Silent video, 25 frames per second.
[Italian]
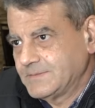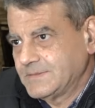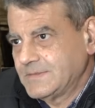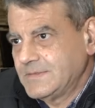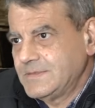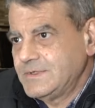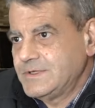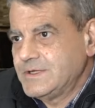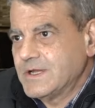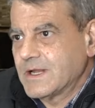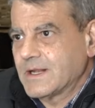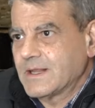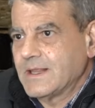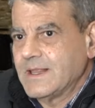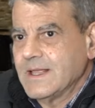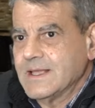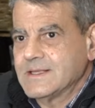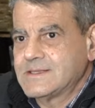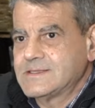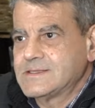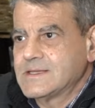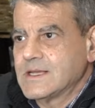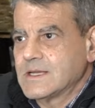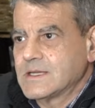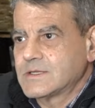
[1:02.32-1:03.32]

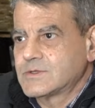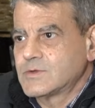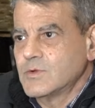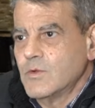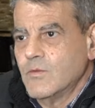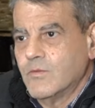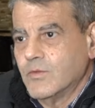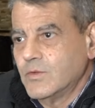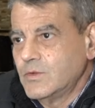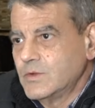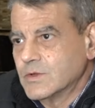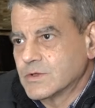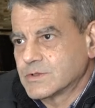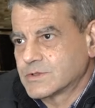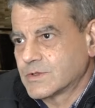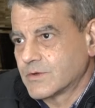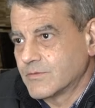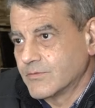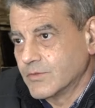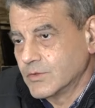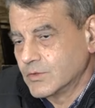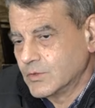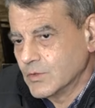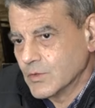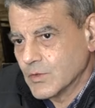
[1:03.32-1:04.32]
l'incertezza sul fu nostro
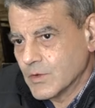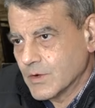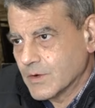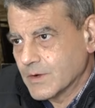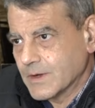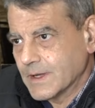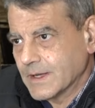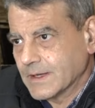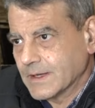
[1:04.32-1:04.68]
futuro.